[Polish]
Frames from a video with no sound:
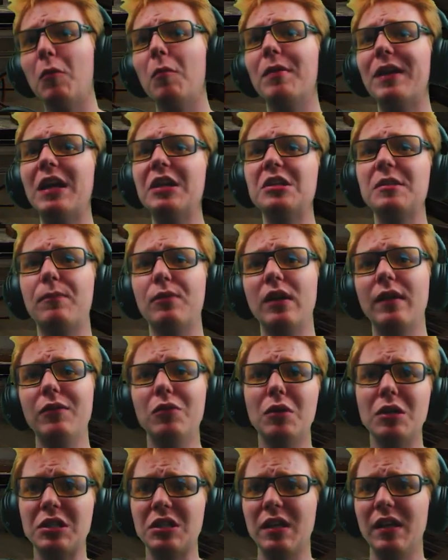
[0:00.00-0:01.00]
obrazie
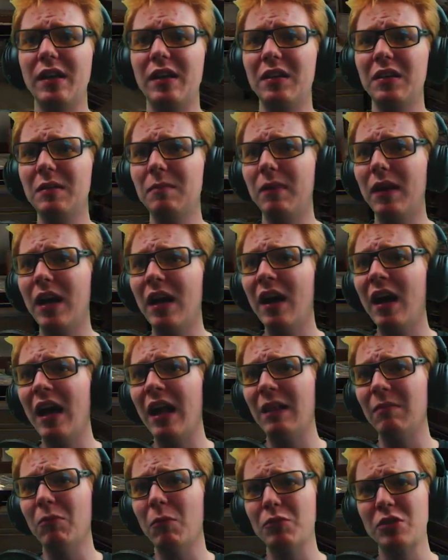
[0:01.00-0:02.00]
pojawiła się ryba,
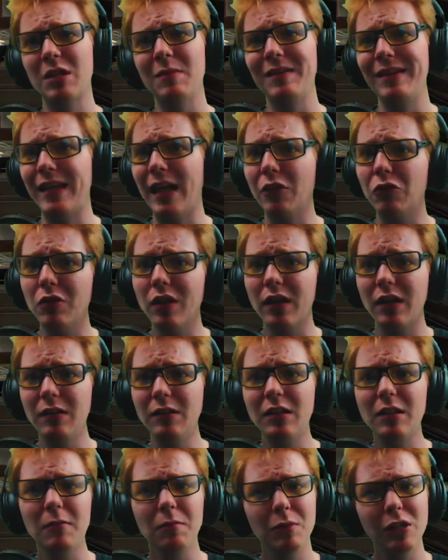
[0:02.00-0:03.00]
albo przynajmniej ja to tak
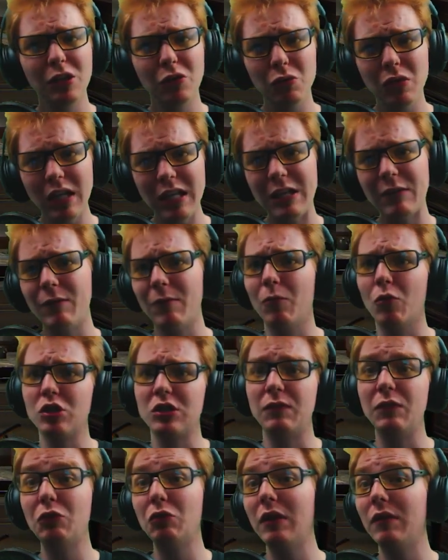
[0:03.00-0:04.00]
interpretuję, nie wiem,
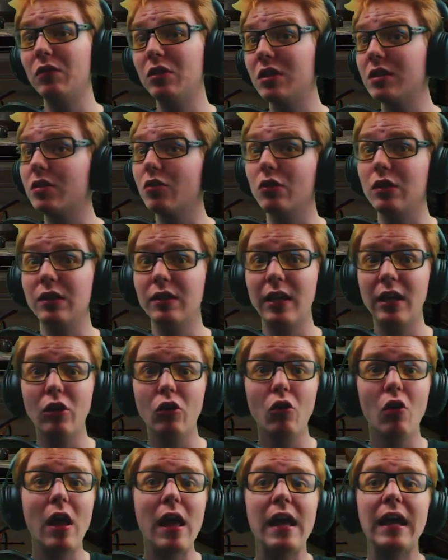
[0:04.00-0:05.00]
może wy tutaj widzicie co
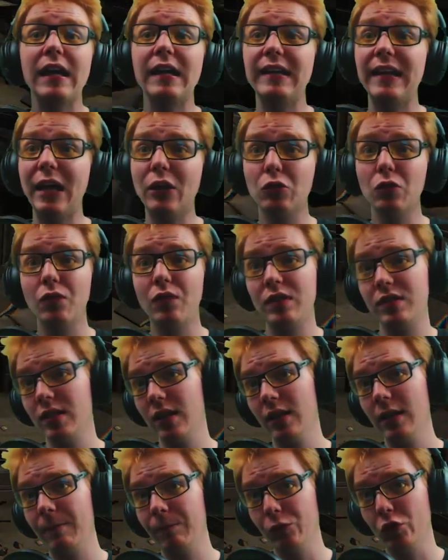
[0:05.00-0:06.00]
innego. Ja tu
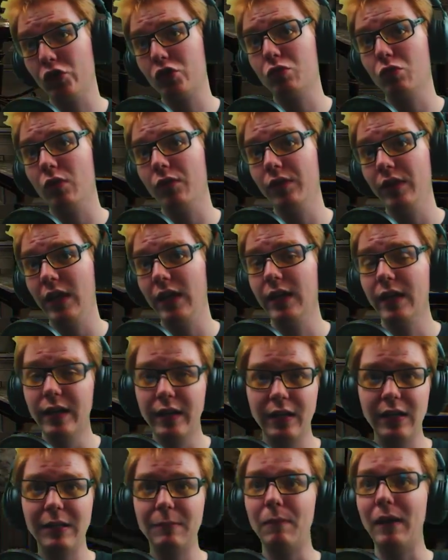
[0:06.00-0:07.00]
widzę dosłownie
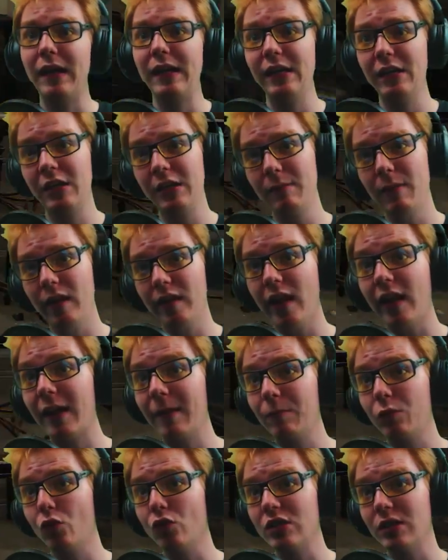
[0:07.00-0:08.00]
rybę. I chyba
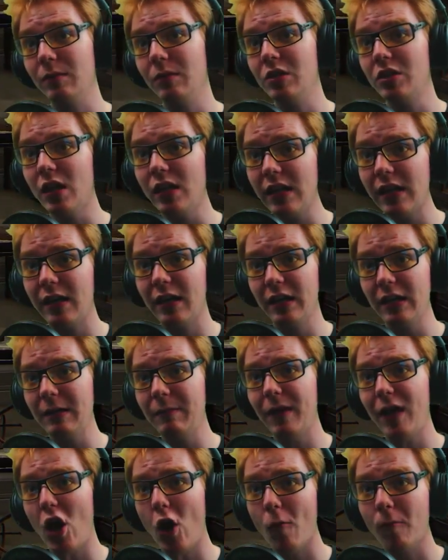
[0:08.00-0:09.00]
takie było zamierzenie,
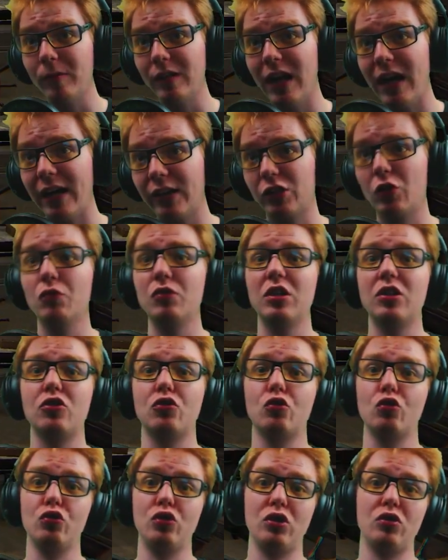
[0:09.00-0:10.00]
rybę obdartą ze,
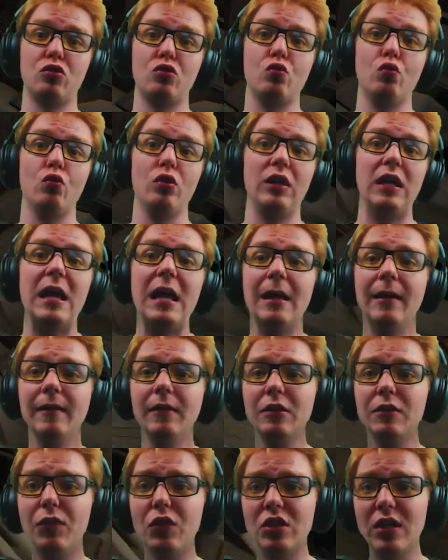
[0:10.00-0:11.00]
ze skóry.
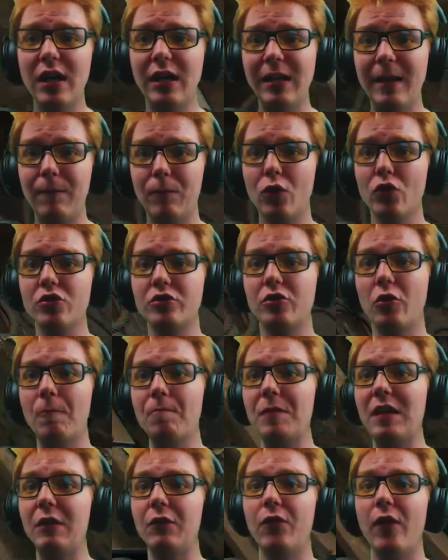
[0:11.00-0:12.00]
Zwyczajnie prosto
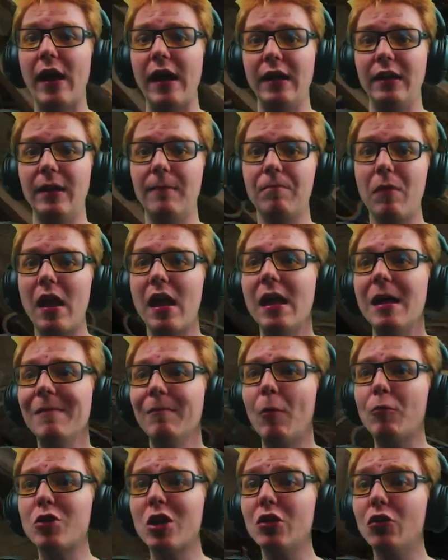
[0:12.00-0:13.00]
i fajnie.
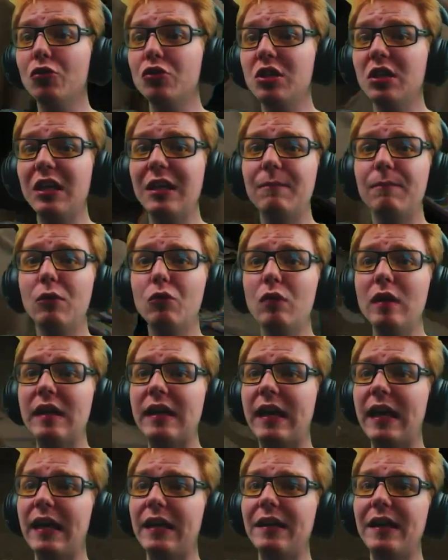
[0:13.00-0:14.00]
Poprzednie odcinki były
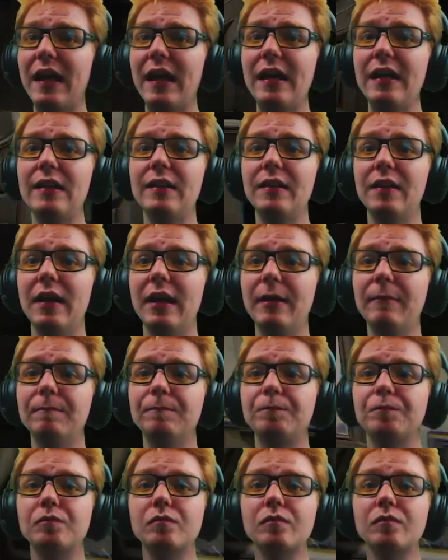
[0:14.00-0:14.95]
genialne,